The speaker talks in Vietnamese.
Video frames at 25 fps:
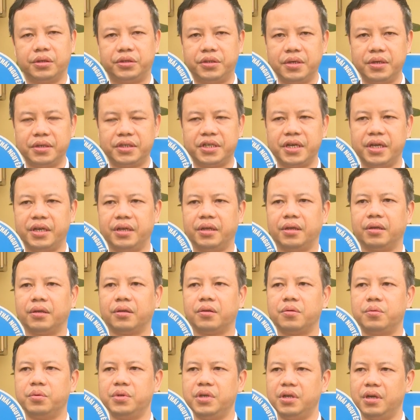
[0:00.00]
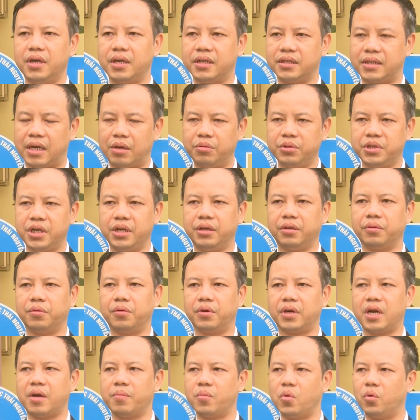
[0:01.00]
chương trình cũng như là giáo trình
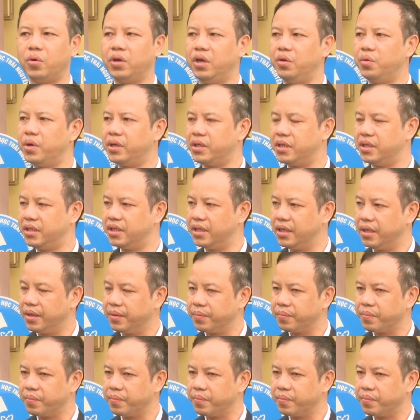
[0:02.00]
của các môn lý luận chính trị